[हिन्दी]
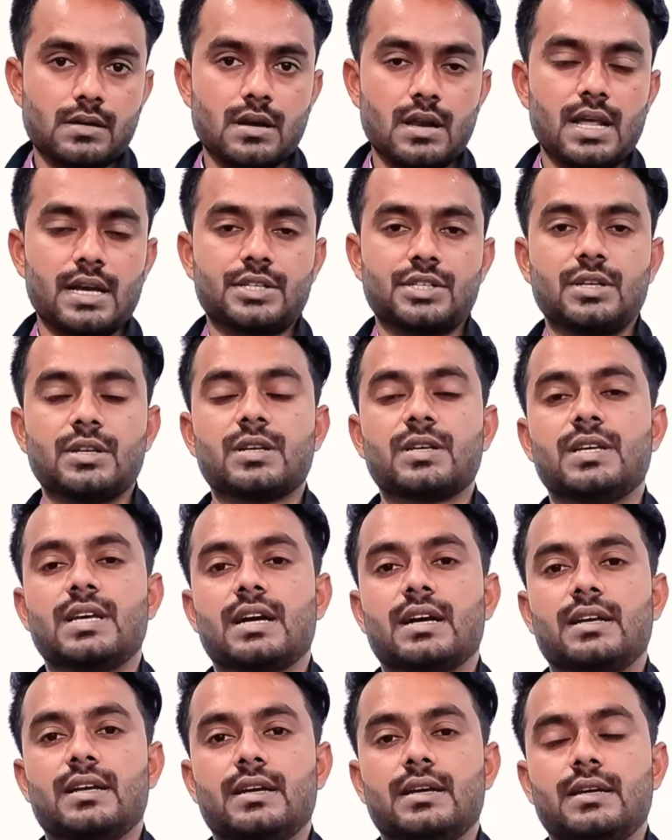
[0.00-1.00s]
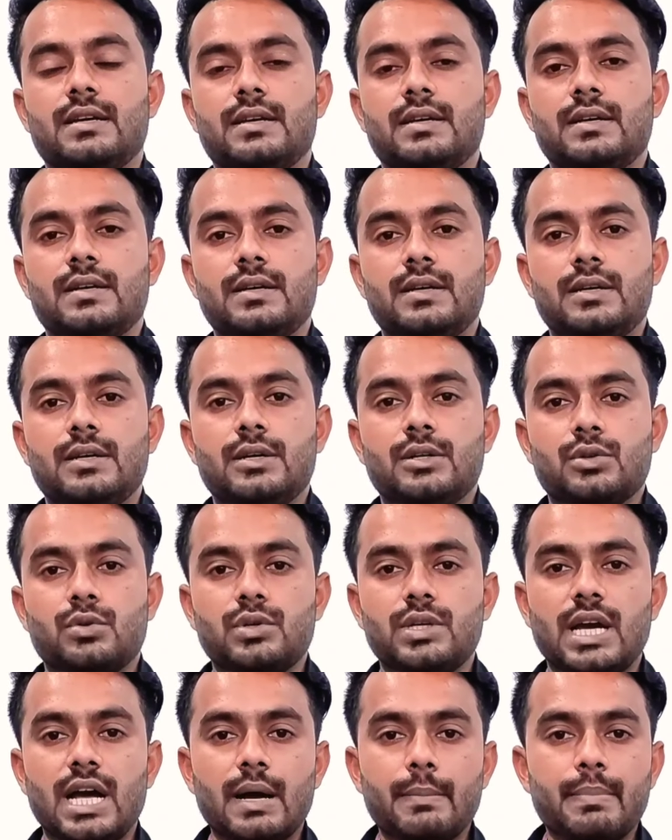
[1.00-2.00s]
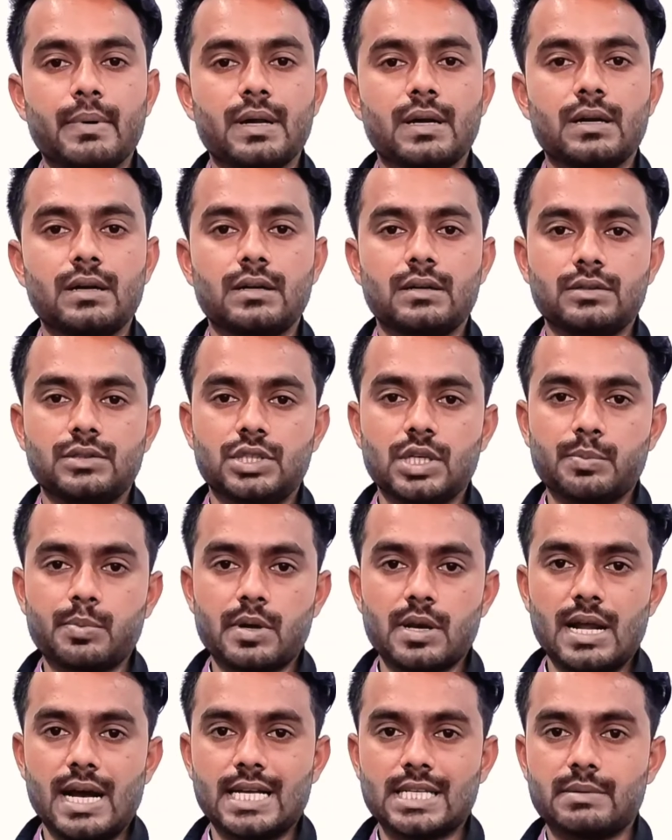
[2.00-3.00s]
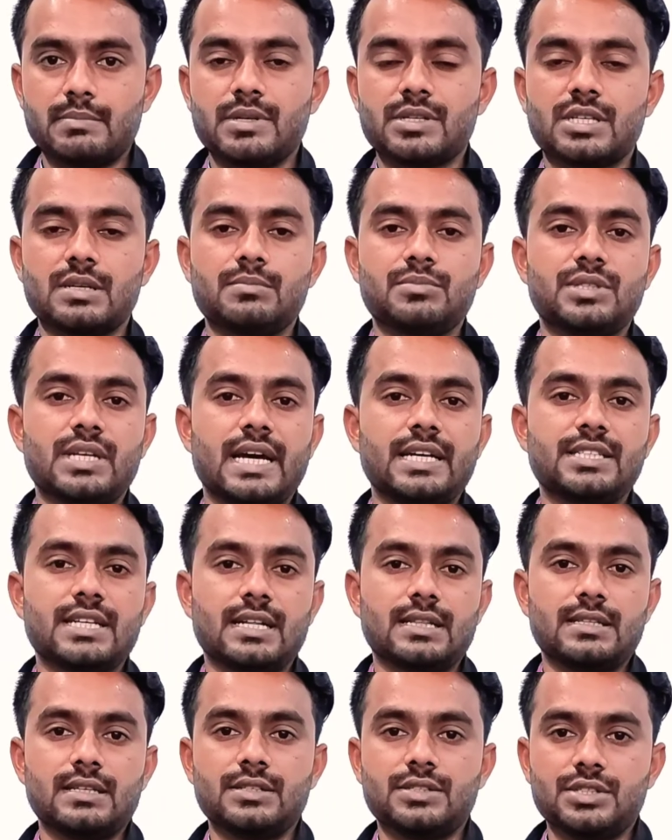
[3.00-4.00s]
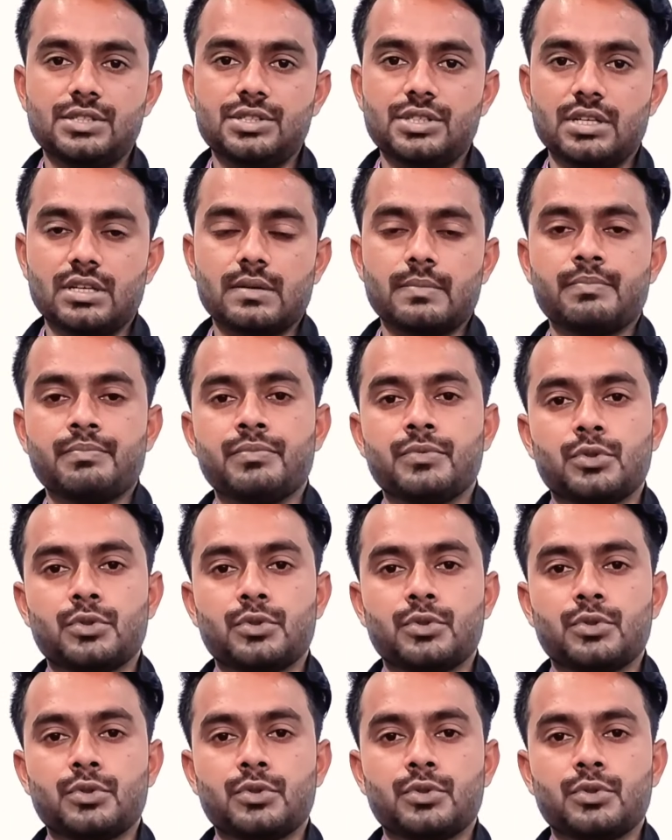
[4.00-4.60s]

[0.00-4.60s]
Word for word: कलेक्शन किया गया है तो यहाँ पर जब क्लास में समझाई जाती हैं चीज़ें